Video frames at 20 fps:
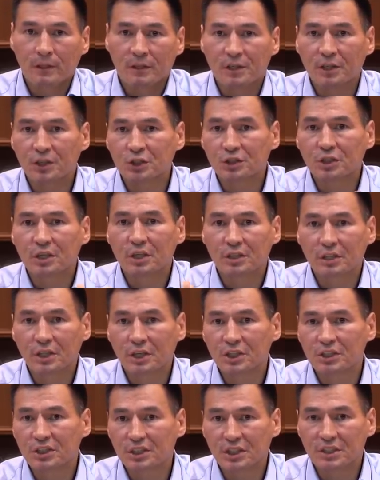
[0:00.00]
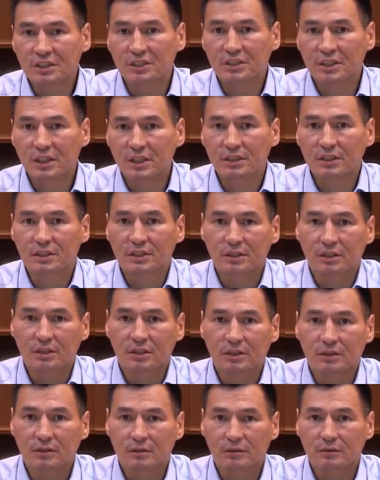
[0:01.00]
Те же электрические сети
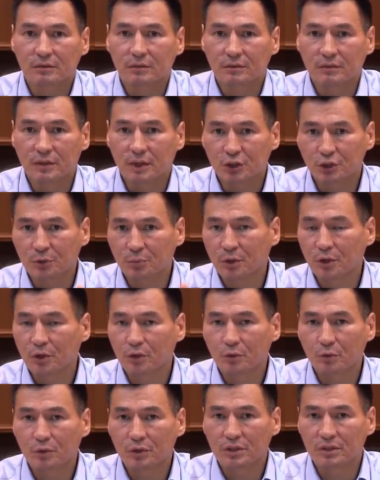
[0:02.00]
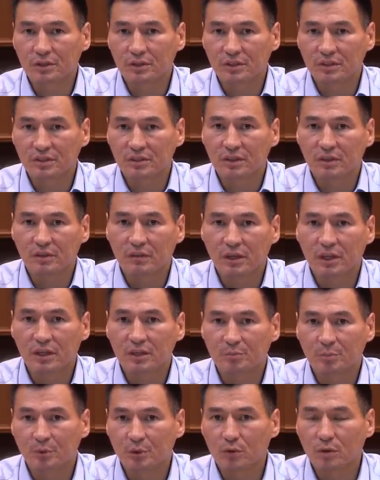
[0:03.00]
в нашем регионе
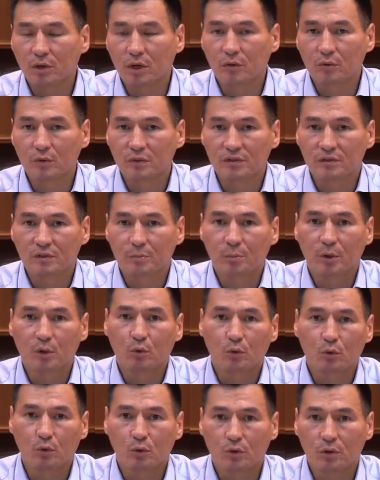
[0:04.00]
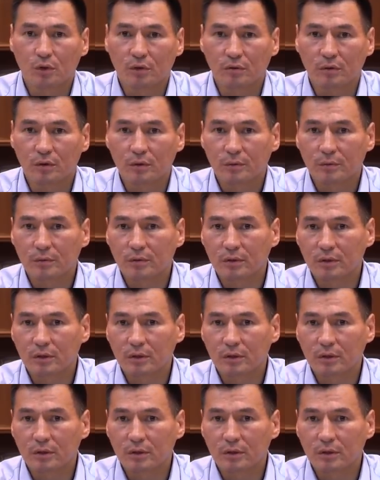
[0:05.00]
создавались под руководством Прокуророва.